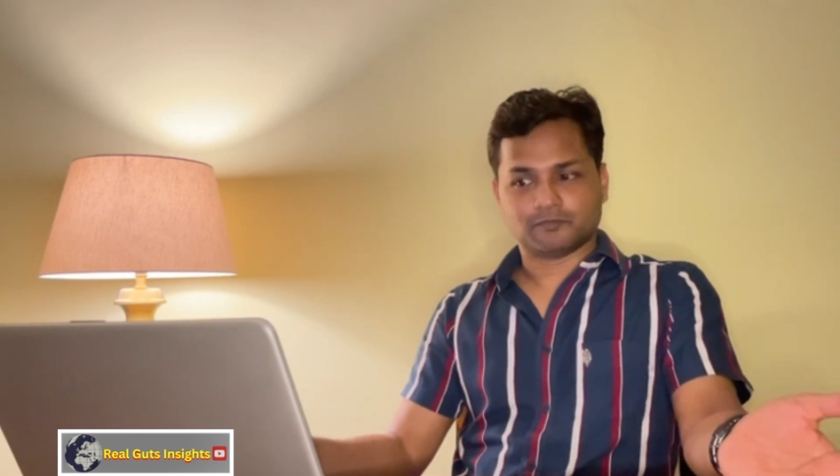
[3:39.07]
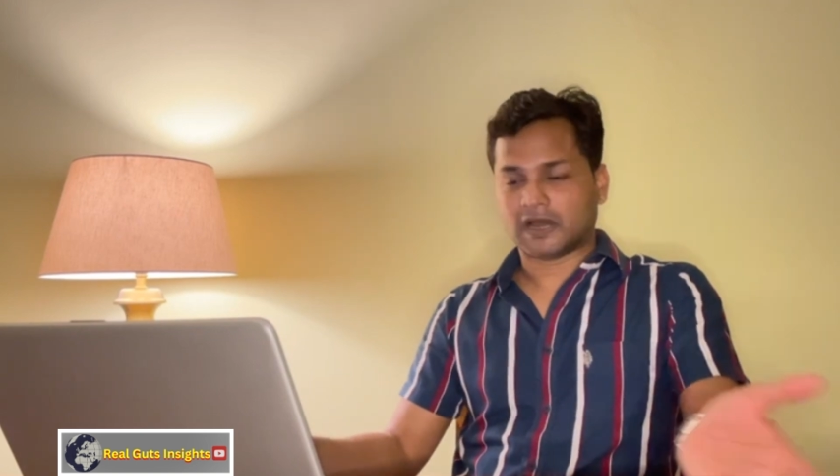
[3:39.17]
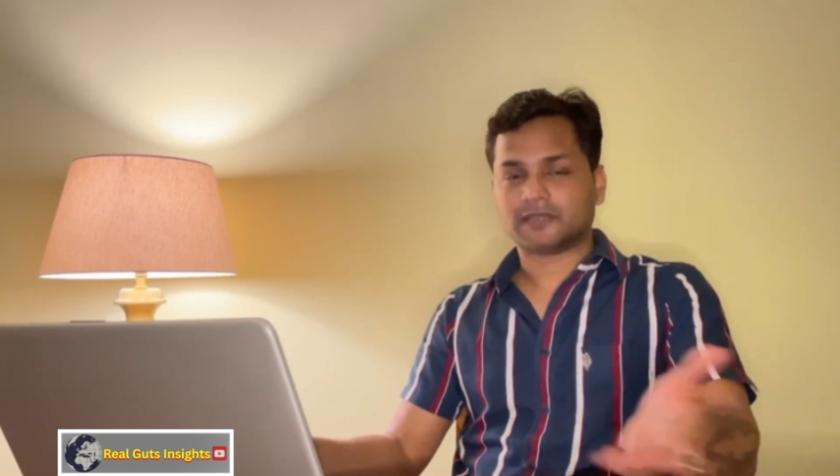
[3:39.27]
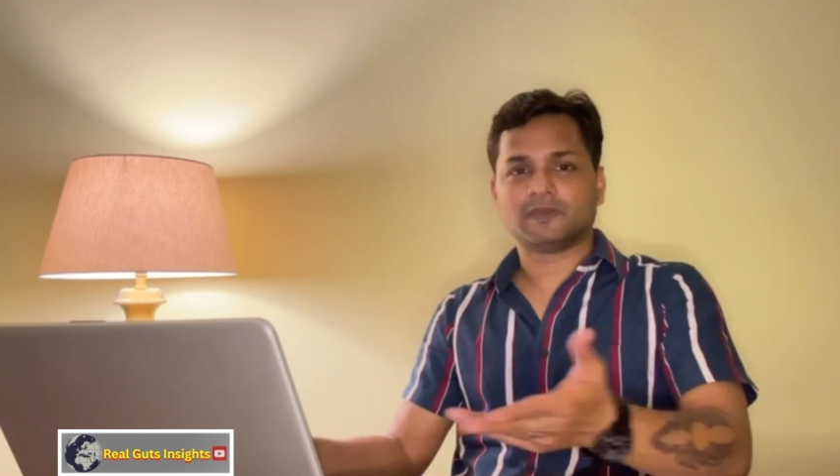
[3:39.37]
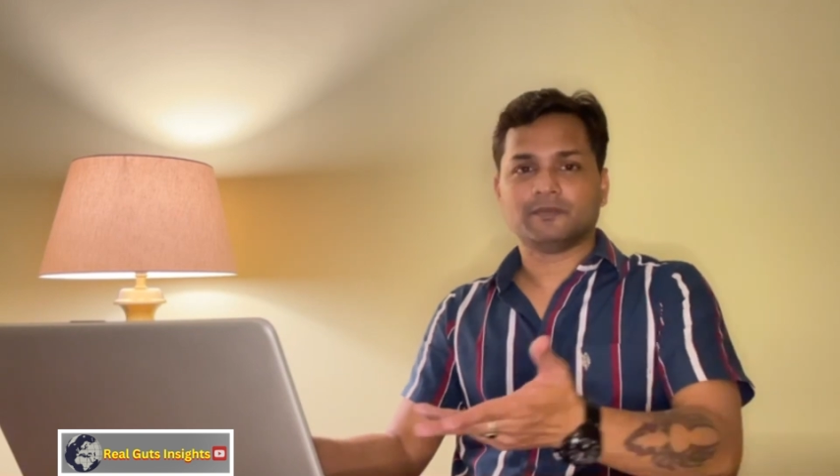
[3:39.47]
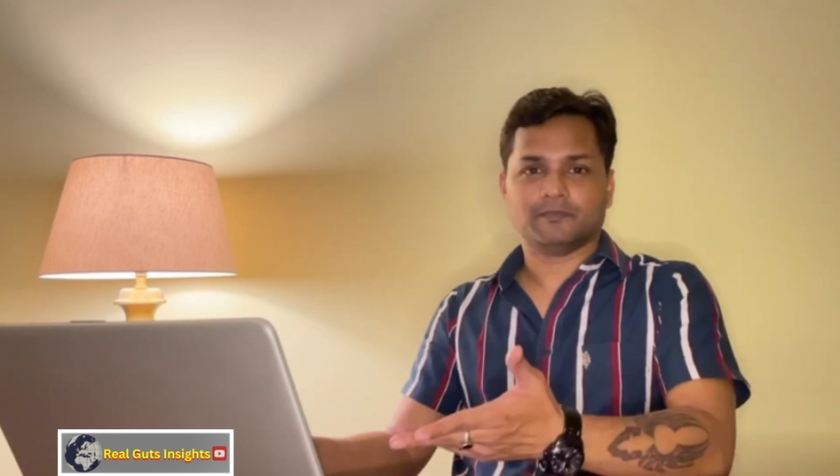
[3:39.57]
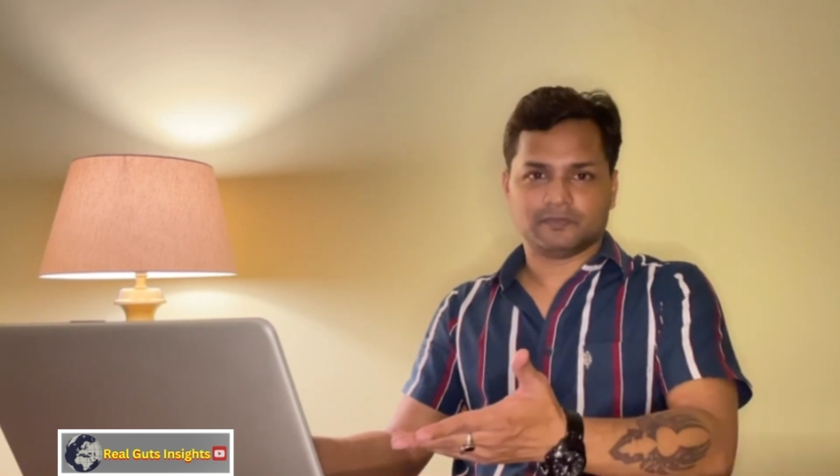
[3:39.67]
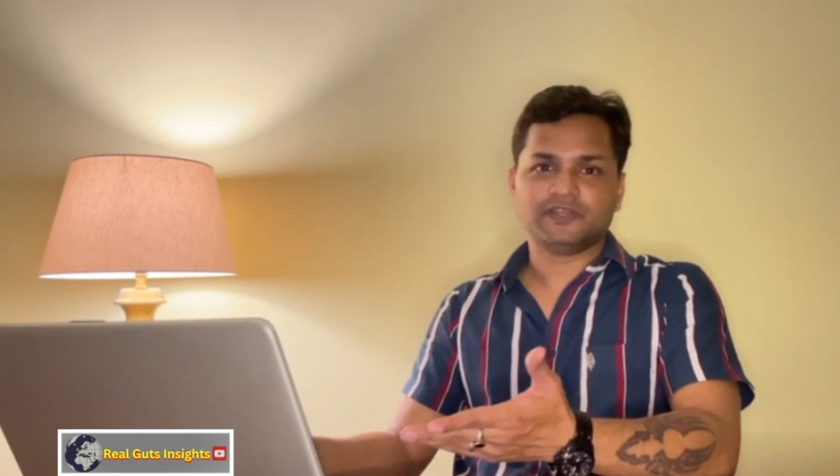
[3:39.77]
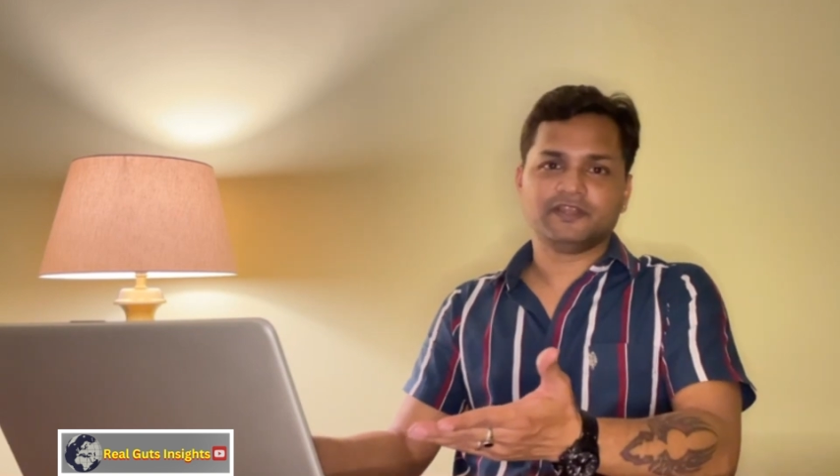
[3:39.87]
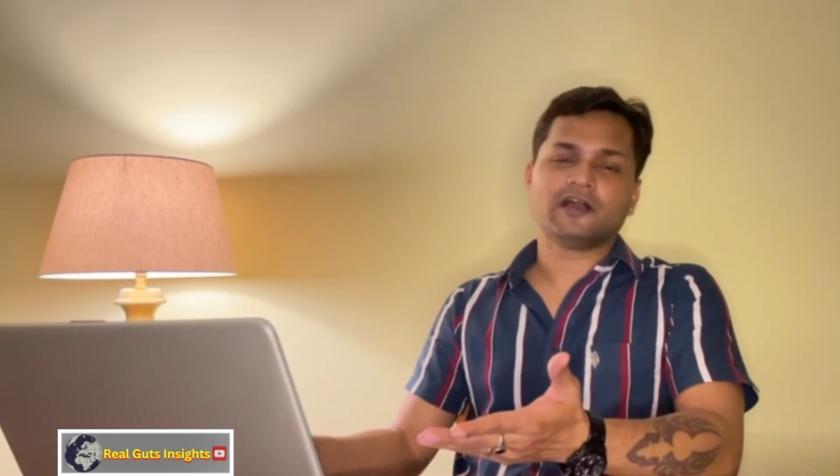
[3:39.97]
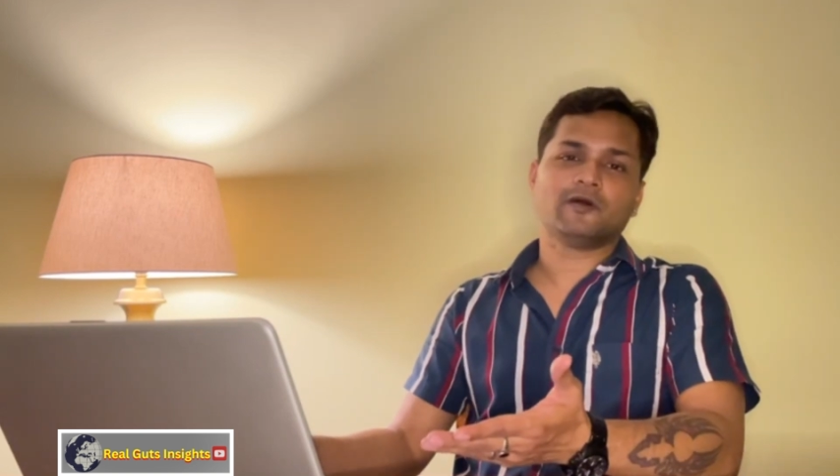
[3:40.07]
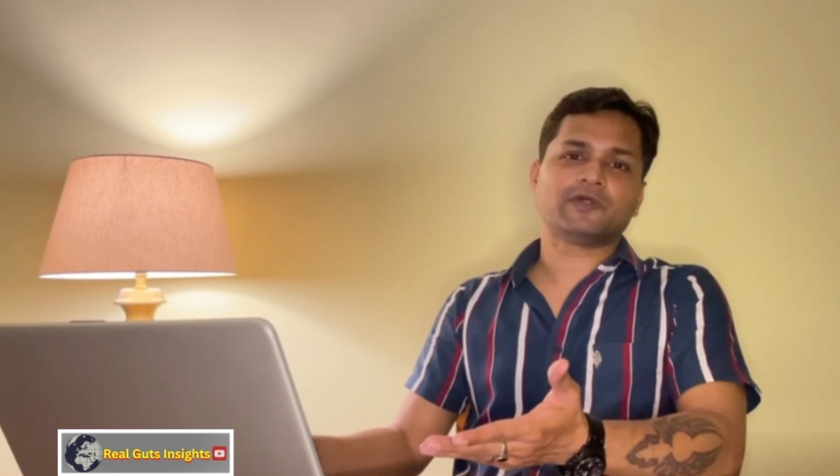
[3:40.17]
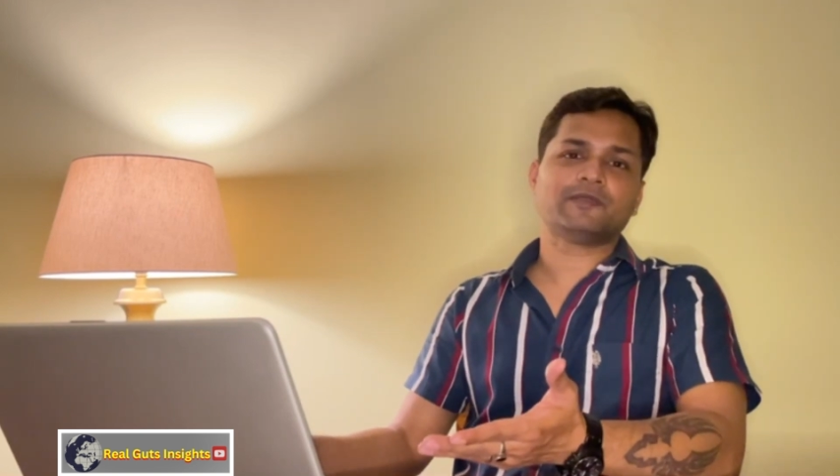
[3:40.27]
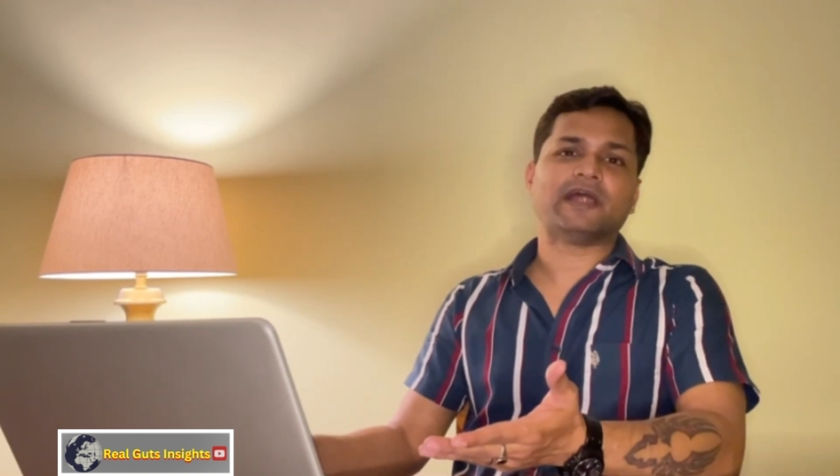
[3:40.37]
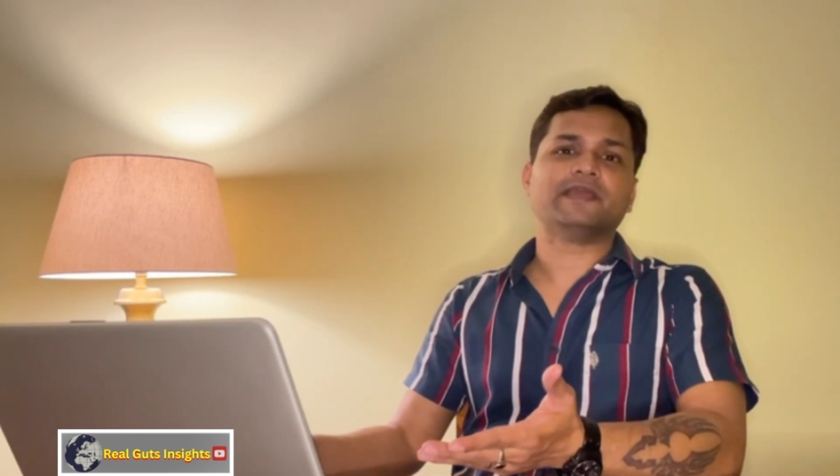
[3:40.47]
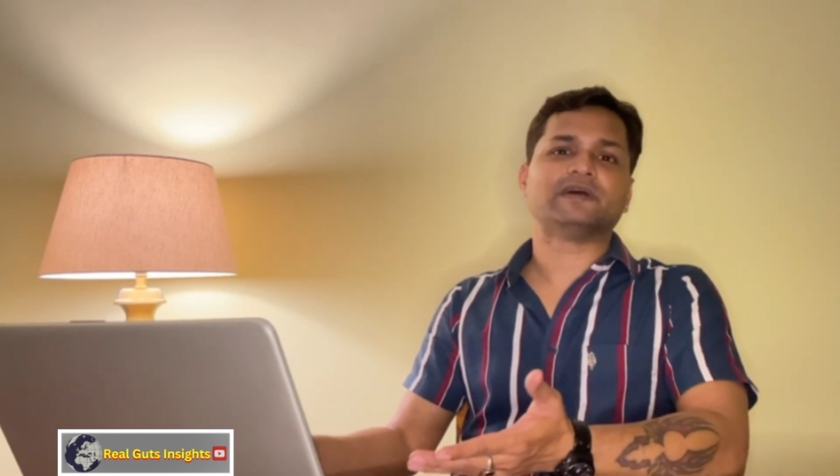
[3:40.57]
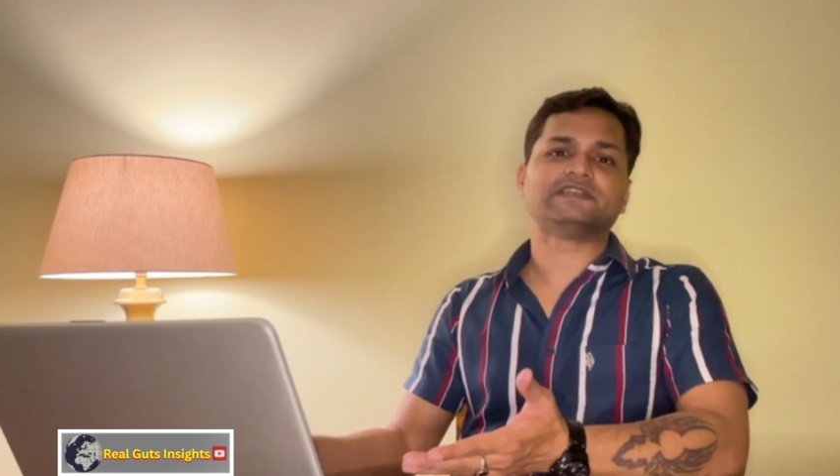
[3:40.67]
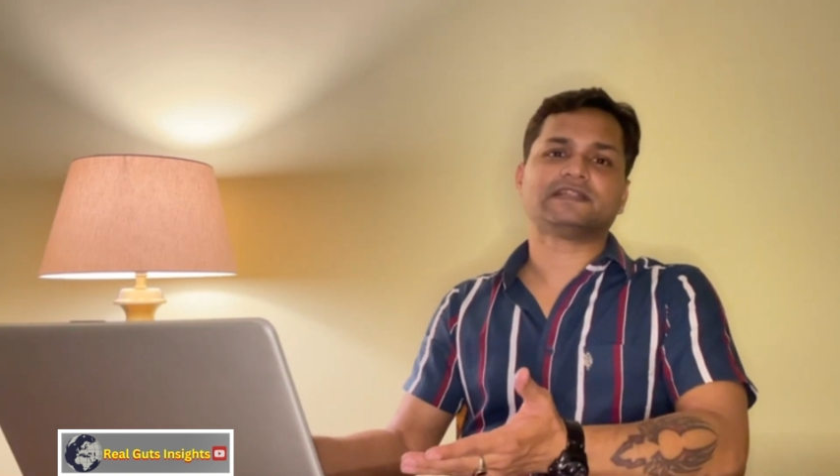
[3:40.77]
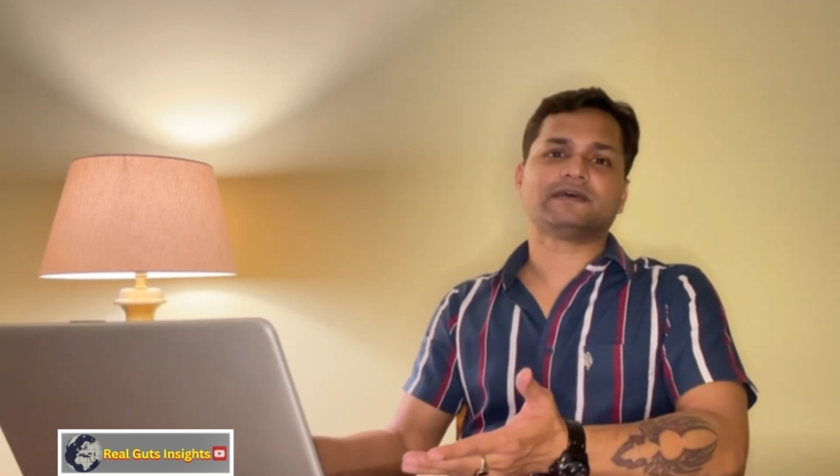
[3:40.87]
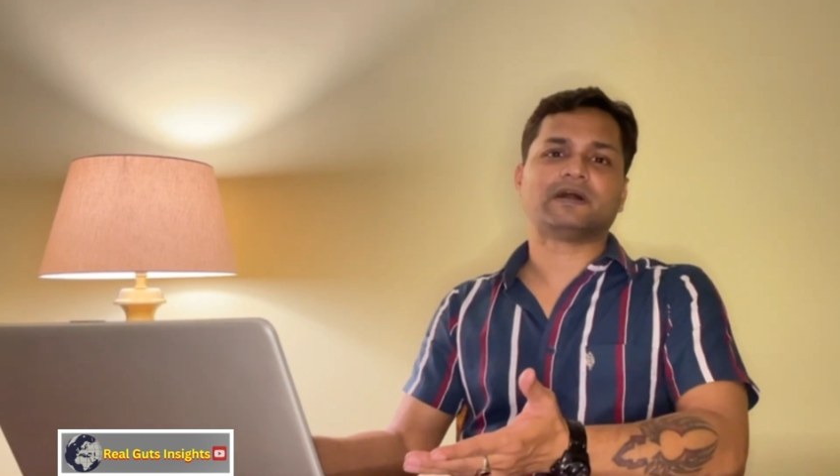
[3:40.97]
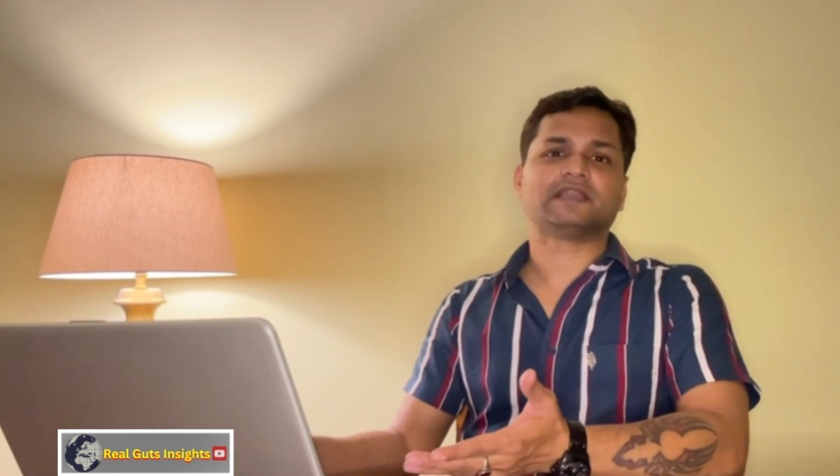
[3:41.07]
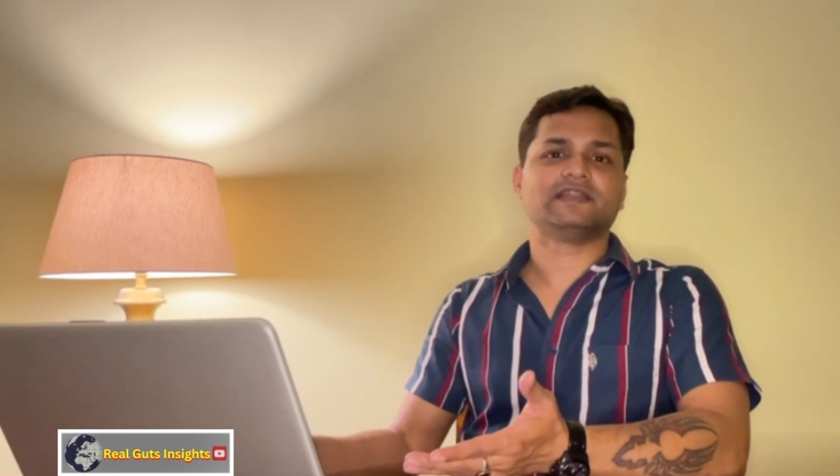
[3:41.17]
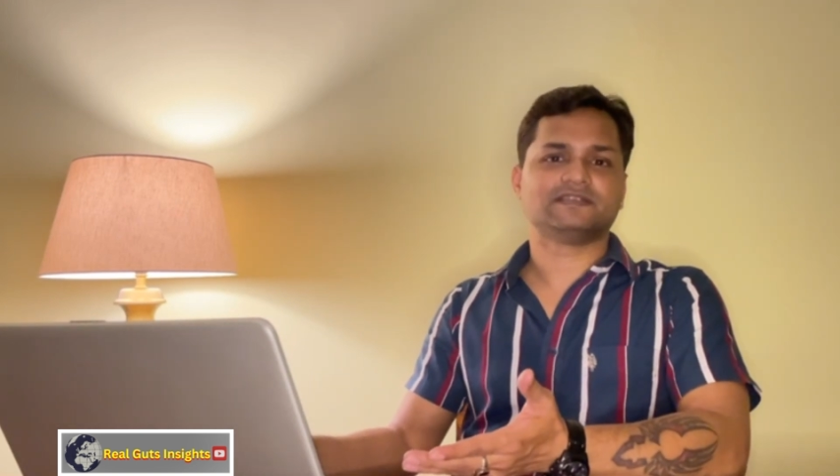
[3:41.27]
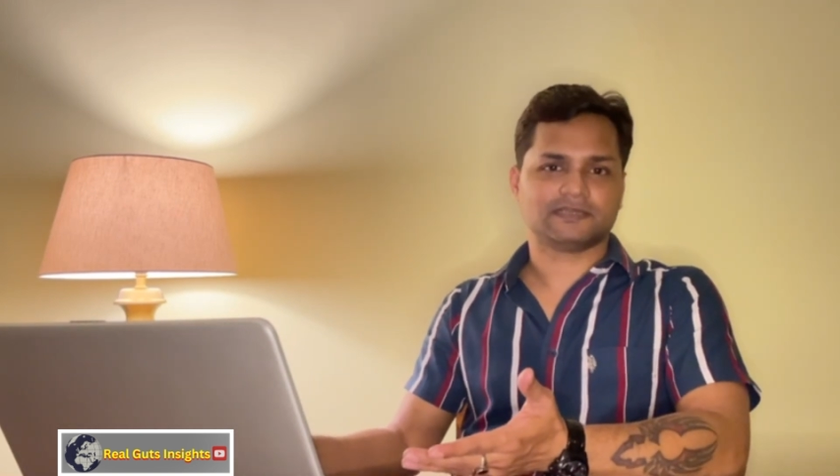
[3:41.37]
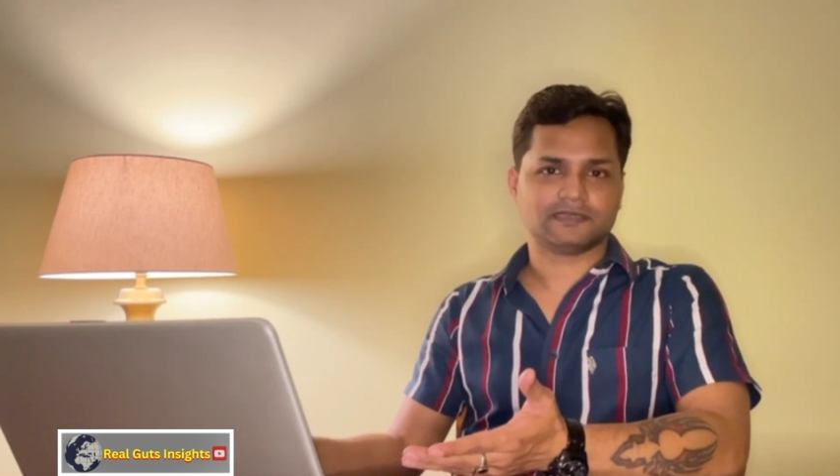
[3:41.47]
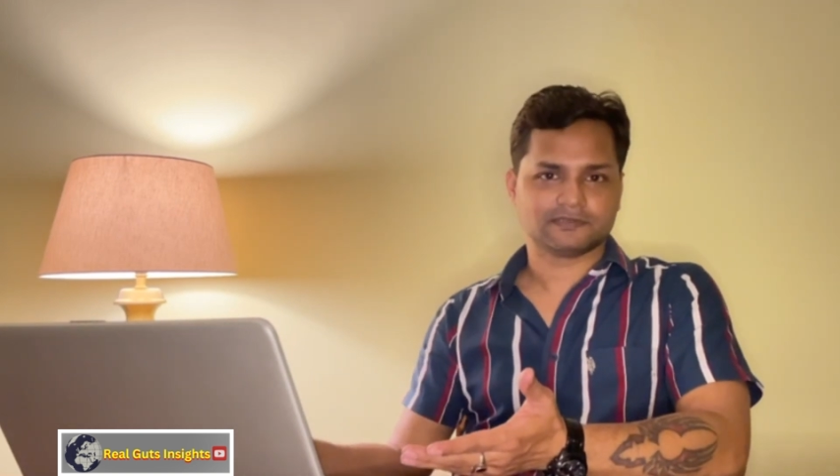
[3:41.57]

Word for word: बाद में दीदी का ऊपर ही भारी पड़ जाता बांग्लादेश